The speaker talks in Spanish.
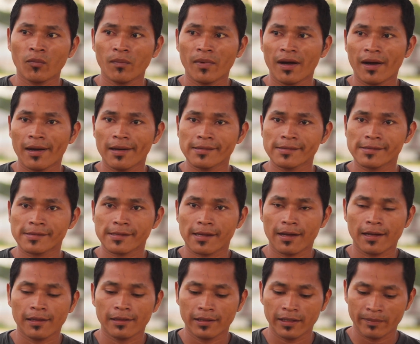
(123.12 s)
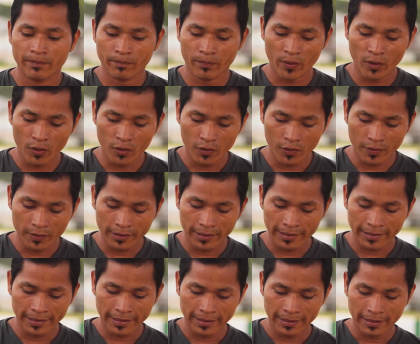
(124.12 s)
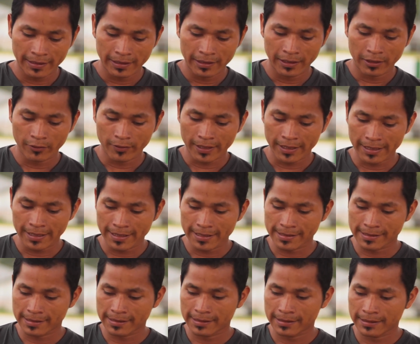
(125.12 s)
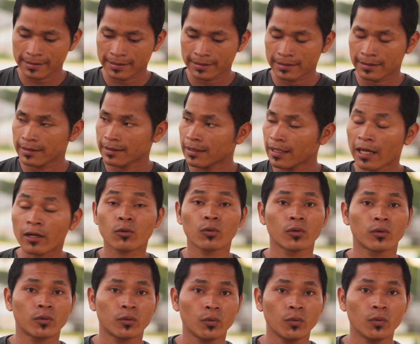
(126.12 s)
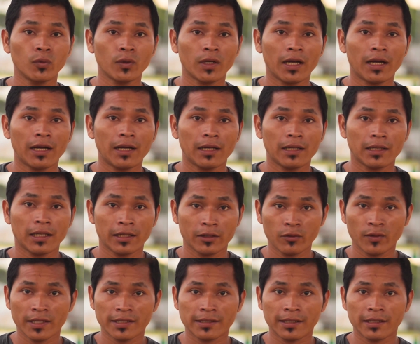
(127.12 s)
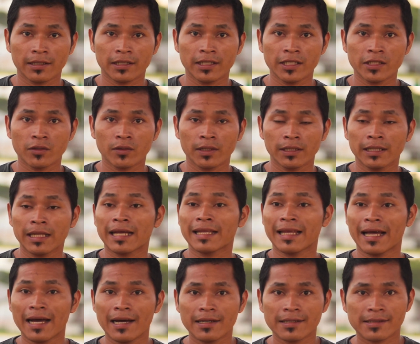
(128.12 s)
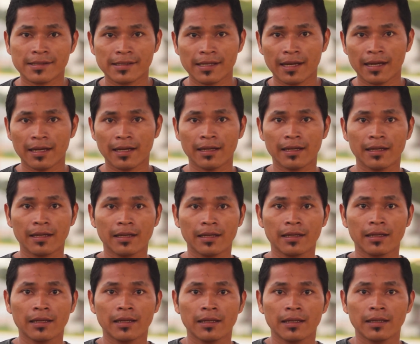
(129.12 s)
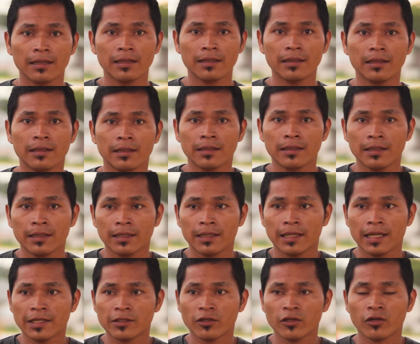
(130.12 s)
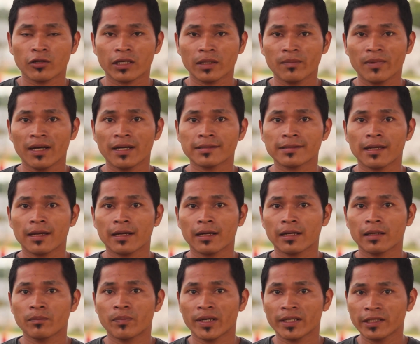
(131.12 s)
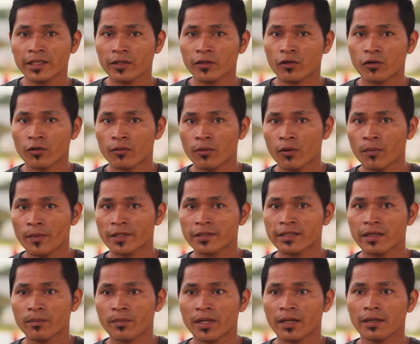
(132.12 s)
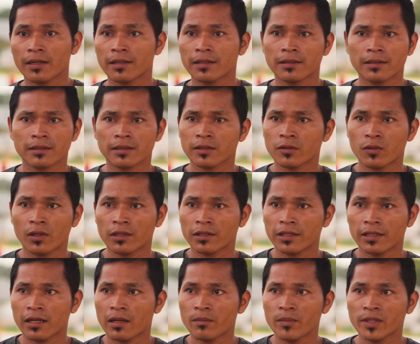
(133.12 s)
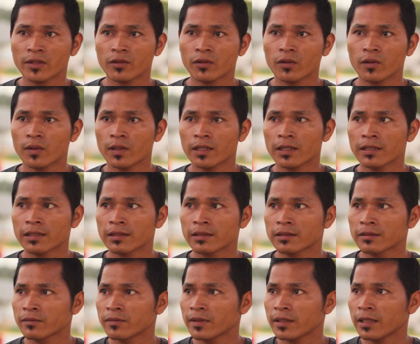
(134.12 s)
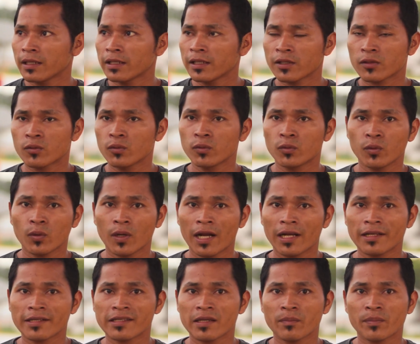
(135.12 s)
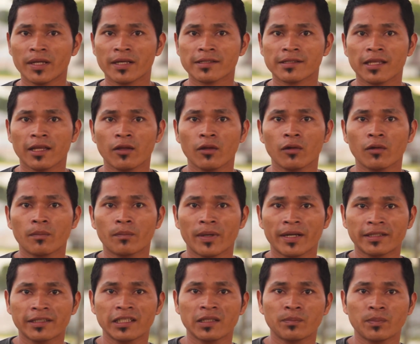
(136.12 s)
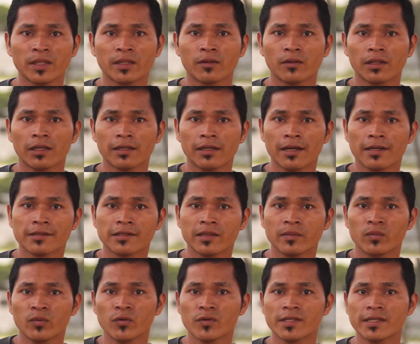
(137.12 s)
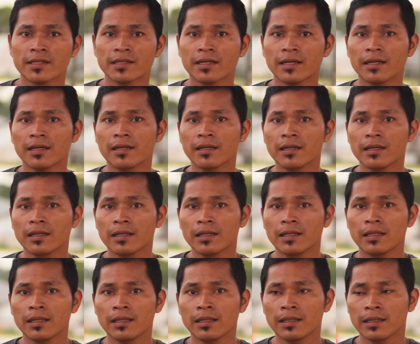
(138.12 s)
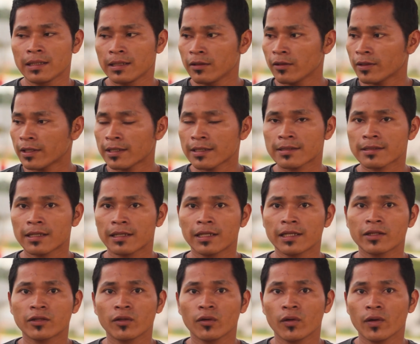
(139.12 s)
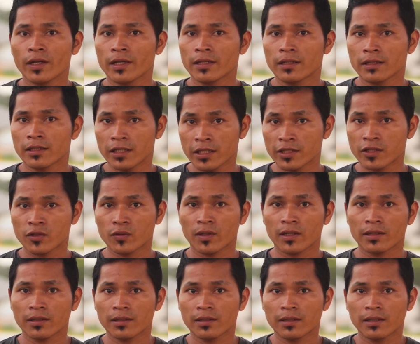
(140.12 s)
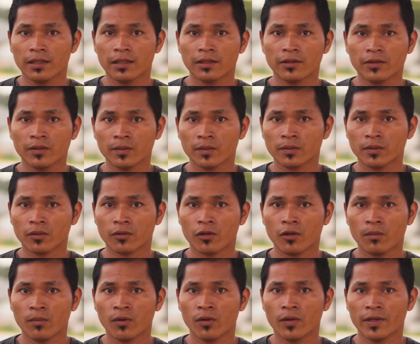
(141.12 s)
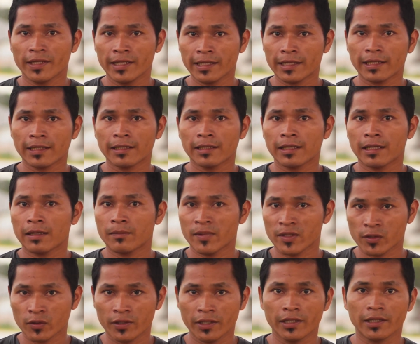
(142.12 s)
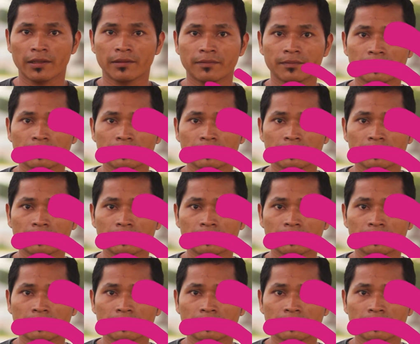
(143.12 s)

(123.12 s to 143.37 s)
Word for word: más al deporte, lo que es la cultura, la nuestra de Quicho, la danza y eso es lo que más han partido, como siempre en cualquier ámbito, en, el cultural siempre han estado partícipes con la danza y música y lo que es talento en Quichua, como indígena de la Amazonía.